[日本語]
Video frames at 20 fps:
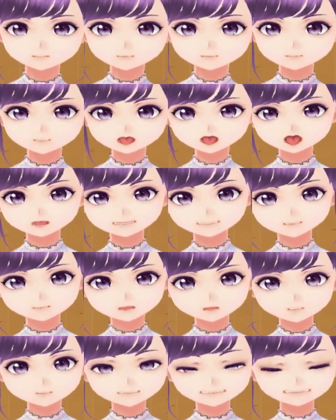ある
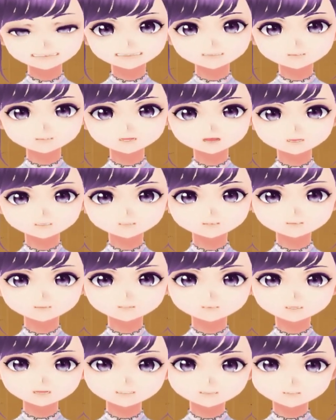時、
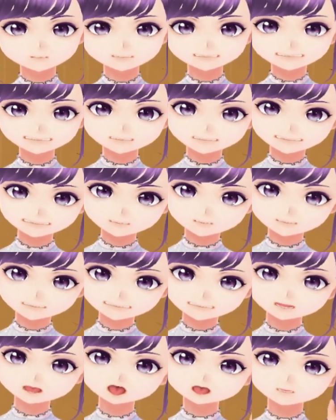町一
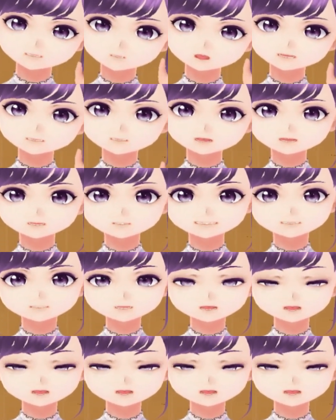番の金持